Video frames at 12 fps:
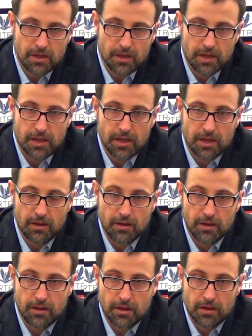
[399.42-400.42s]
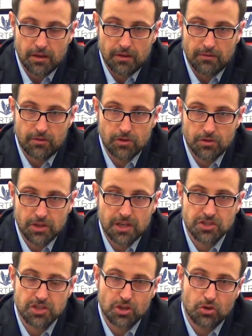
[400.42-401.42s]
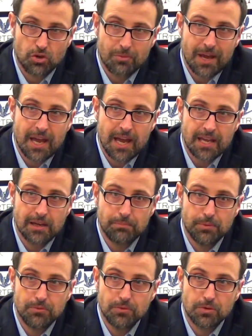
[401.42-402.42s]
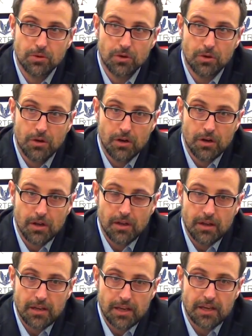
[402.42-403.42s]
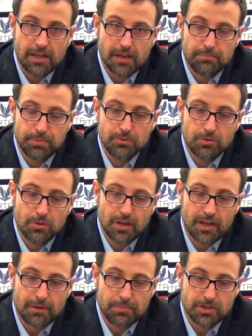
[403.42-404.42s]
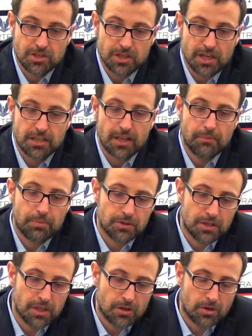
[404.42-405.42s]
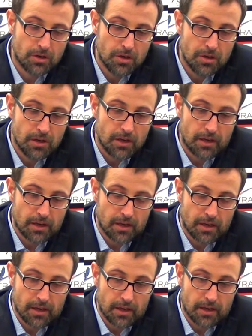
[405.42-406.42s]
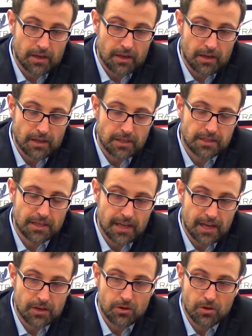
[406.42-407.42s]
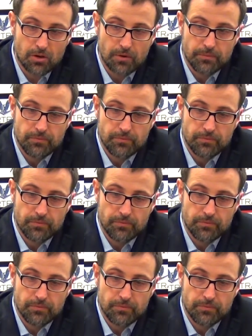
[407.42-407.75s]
eh, voglio dire, secondo me il punto, il punto, era precedente e poi ti dico, eh, italiano,